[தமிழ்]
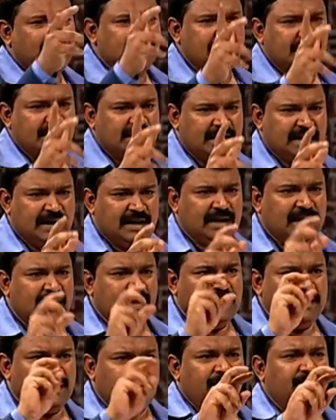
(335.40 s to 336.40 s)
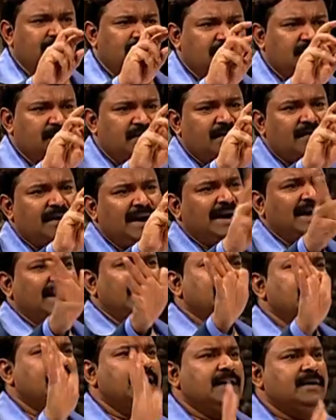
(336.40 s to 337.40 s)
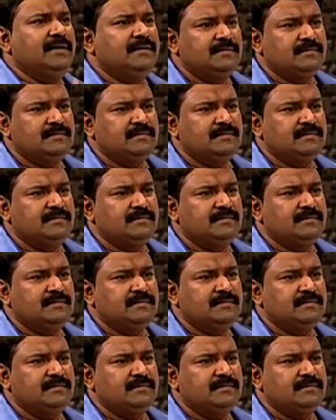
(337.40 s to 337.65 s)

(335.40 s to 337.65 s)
இருக்குங்கிறீங்கல்ல தமிழ் எவ்வளோ அழகாக இல்லை